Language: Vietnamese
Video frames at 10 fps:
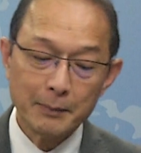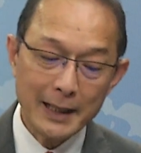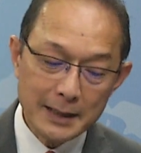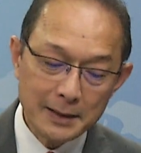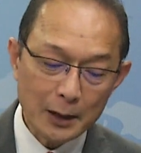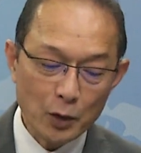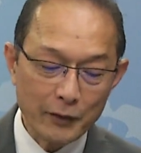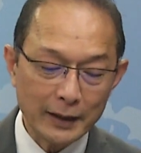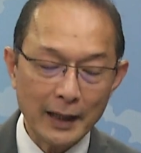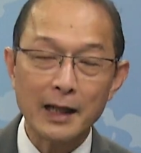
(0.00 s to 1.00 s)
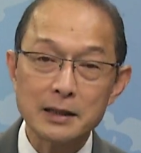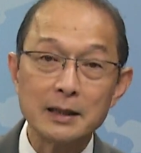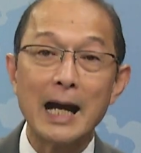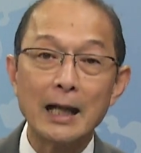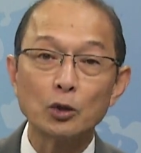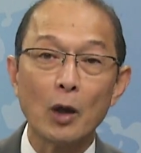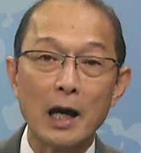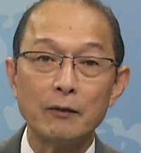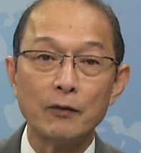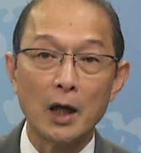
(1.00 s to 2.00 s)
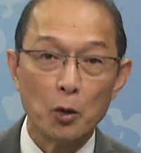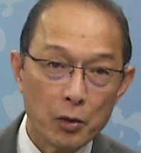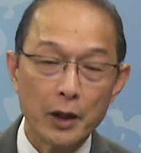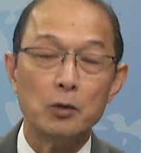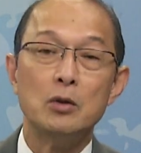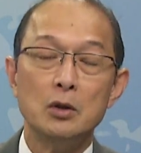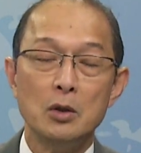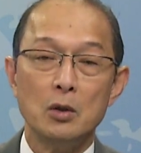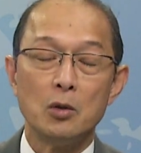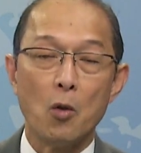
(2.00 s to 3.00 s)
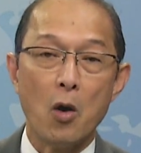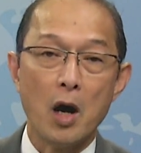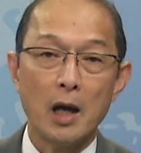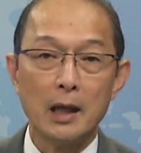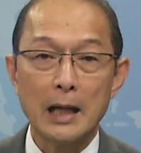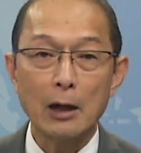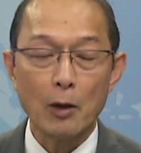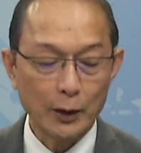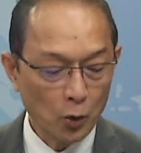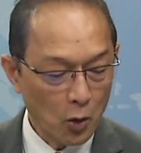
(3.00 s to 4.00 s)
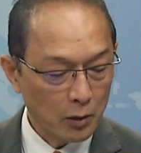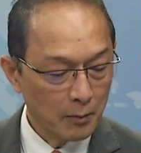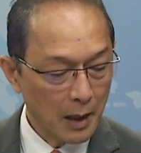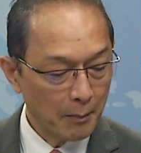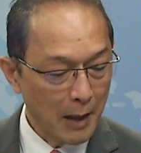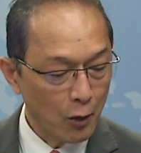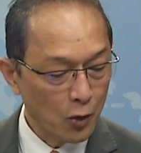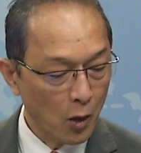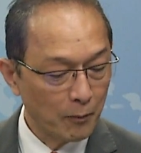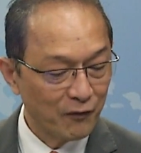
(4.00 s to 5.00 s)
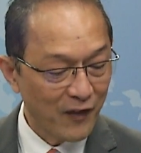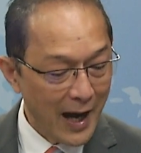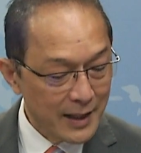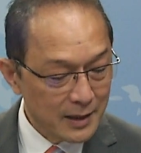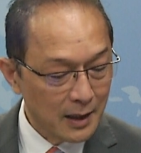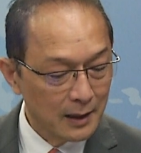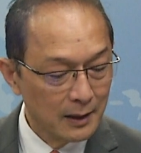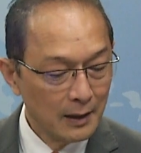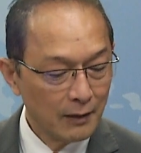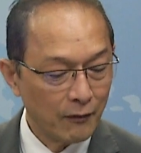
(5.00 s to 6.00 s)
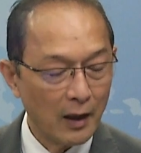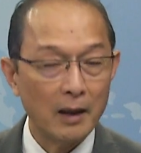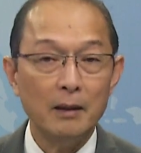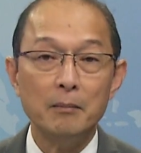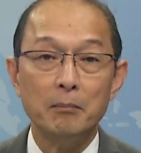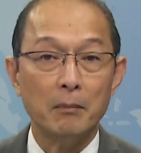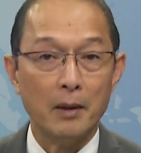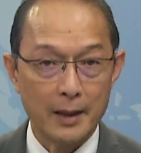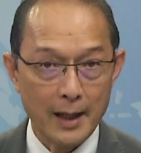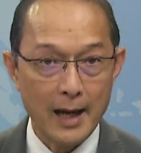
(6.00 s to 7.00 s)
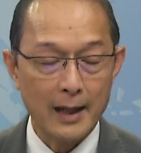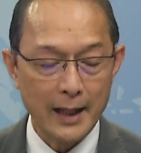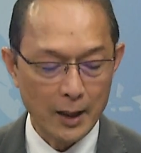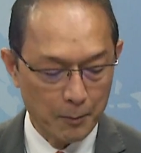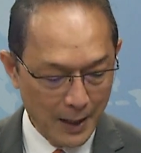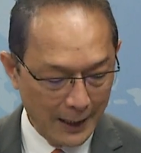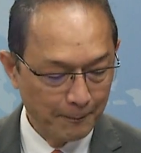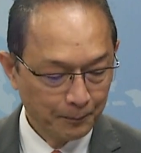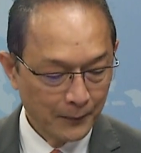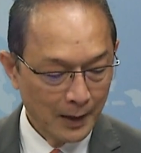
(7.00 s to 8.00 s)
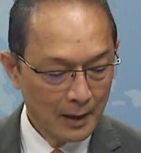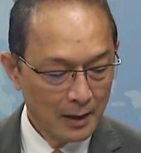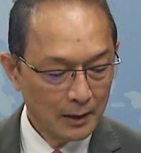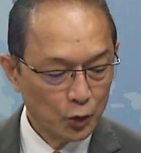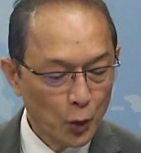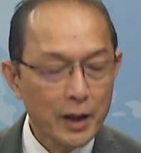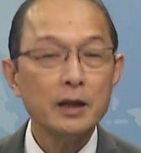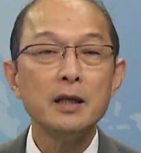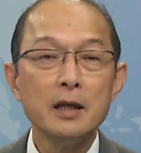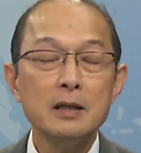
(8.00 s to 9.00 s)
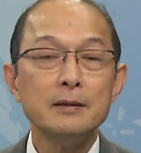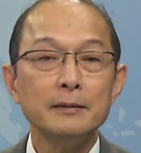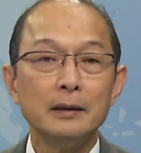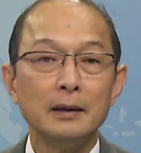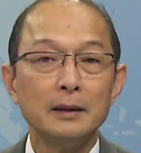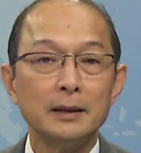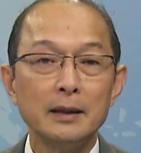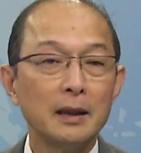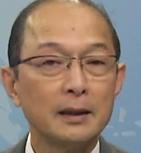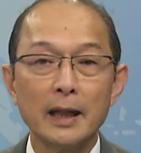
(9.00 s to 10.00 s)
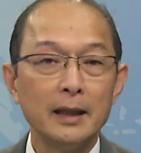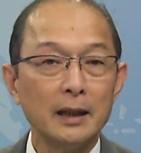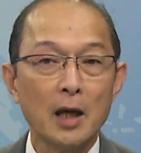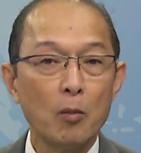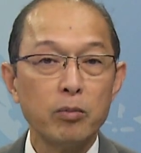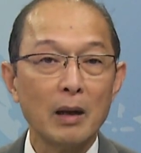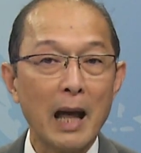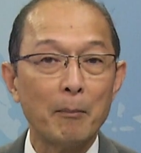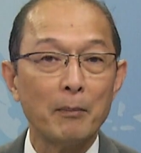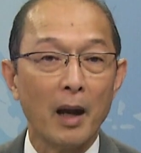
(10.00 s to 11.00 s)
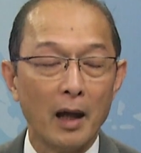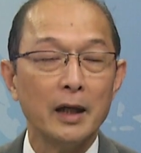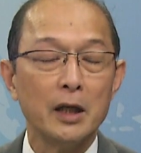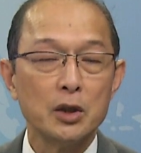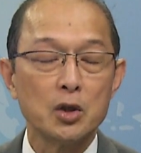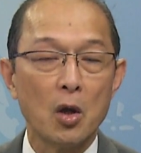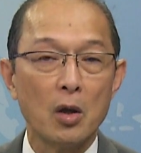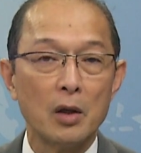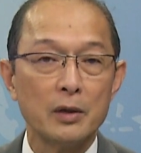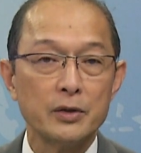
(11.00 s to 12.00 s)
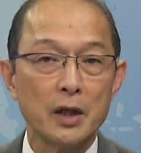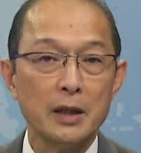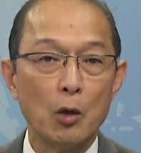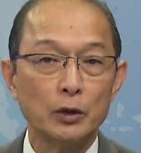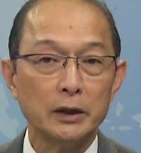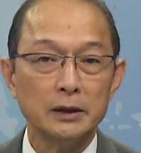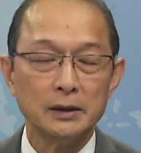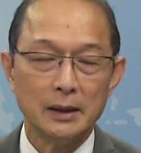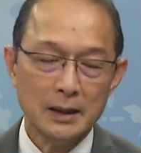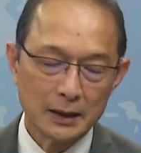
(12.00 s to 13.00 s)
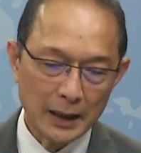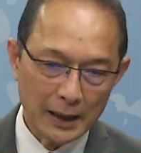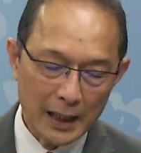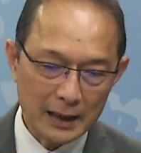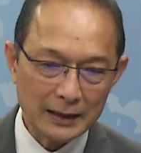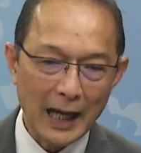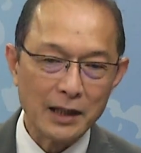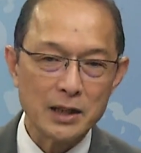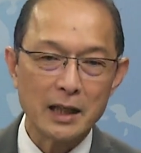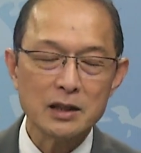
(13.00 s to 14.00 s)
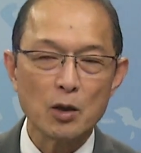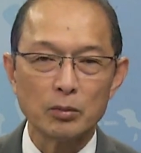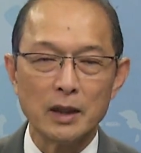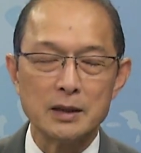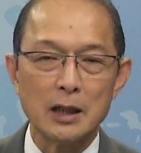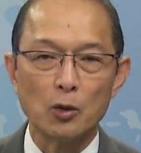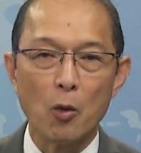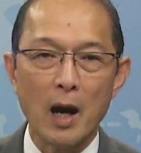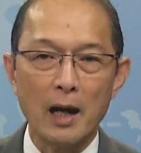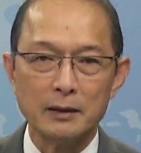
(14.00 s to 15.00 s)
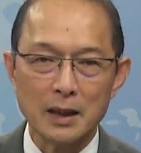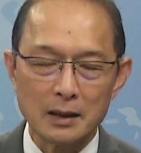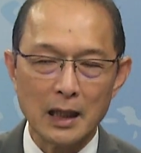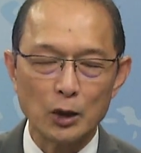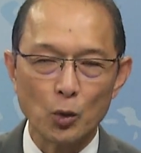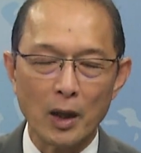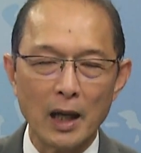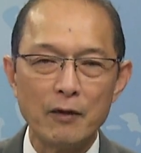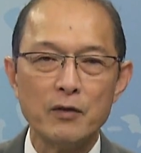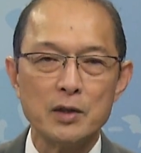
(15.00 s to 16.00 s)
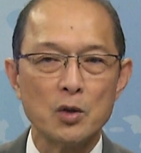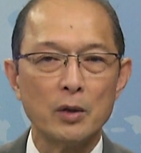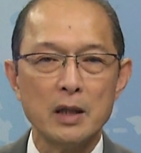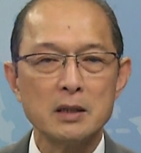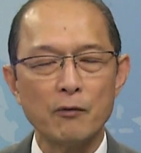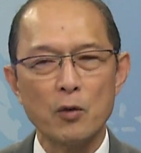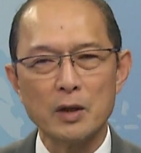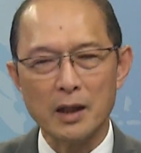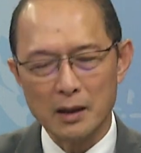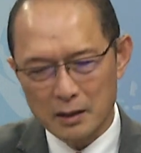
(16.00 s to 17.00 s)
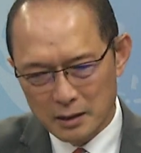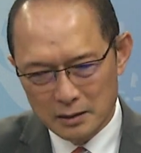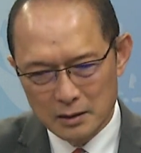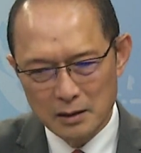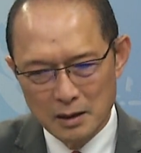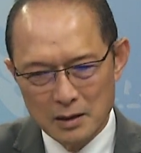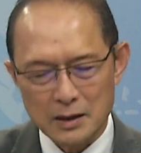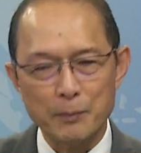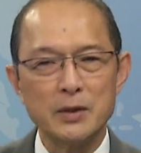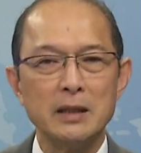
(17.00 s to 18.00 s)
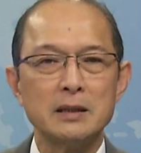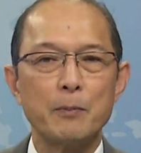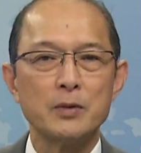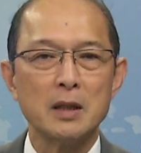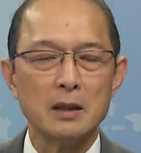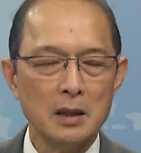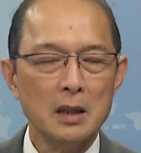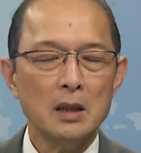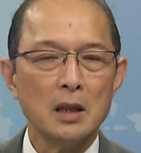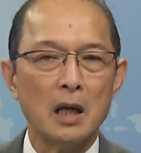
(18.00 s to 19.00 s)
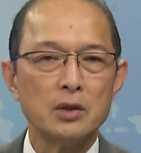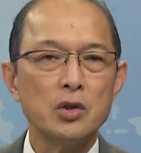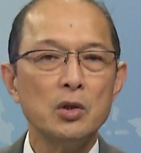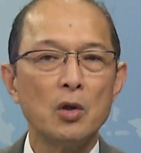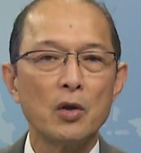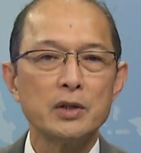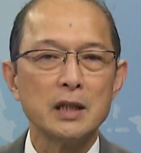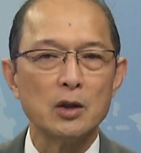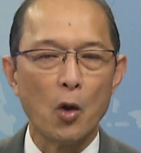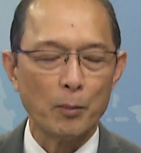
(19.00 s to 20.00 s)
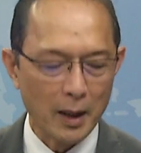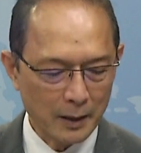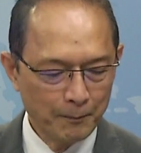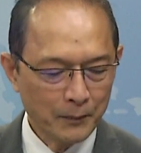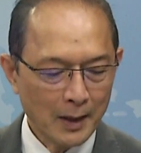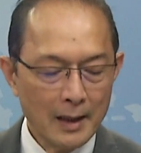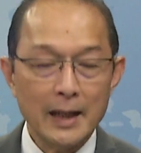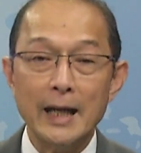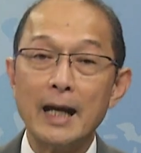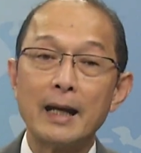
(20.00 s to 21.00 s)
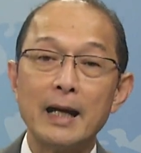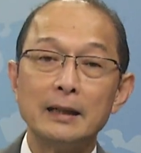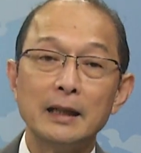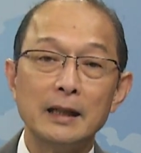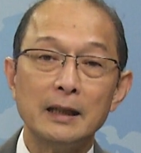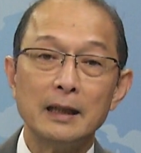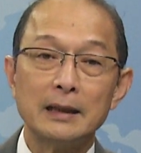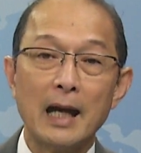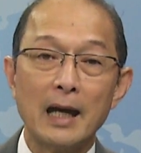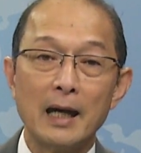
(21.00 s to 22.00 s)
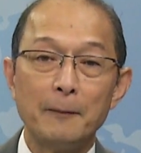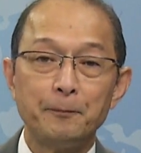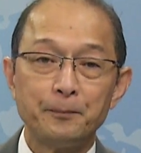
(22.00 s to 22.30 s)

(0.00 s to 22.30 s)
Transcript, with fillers: mà ít nhất quý vị thấy cái sự an toàn và hữu hiệu của các loại thuốc mà bao gồm Pfizer và Moderna ngày hôm nay tuy nhiên tin tức này không làm lợi cho giới đầu tư tình hình tài chính trong thời gian qua nhất là tuần lễ vừa rồi đến giờ phút này nó cứ sập sình sập sình à, chưa có cái gì nổi bật hiện nay thì người ta